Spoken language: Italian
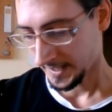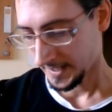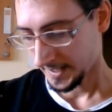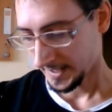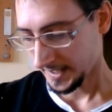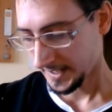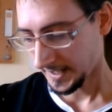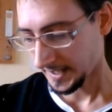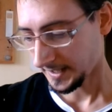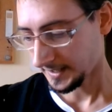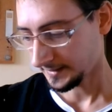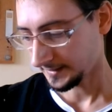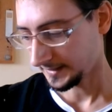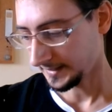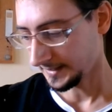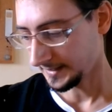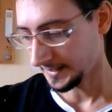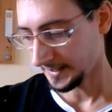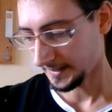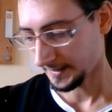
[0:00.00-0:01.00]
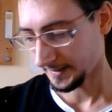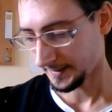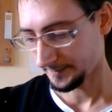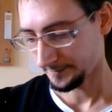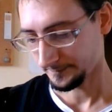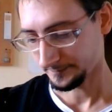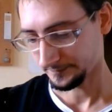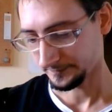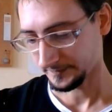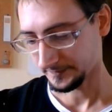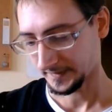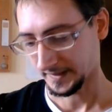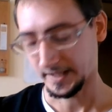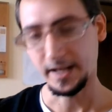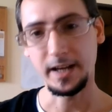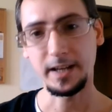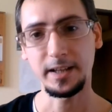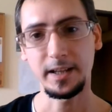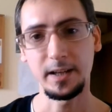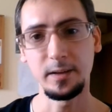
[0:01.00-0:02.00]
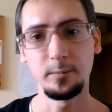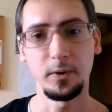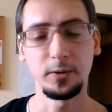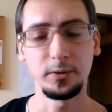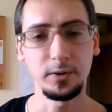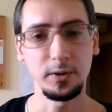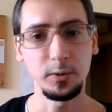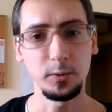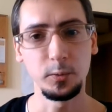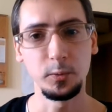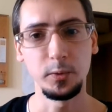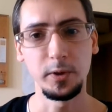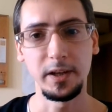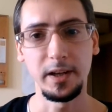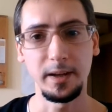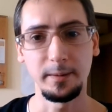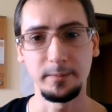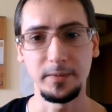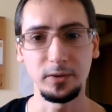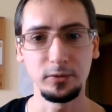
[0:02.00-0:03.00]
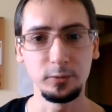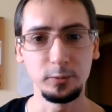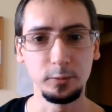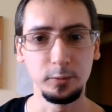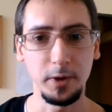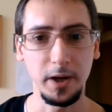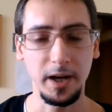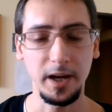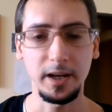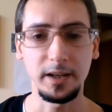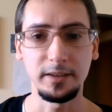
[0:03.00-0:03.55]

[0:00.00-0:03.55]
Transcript: e, il, ehm, e anche il modo in cui la misura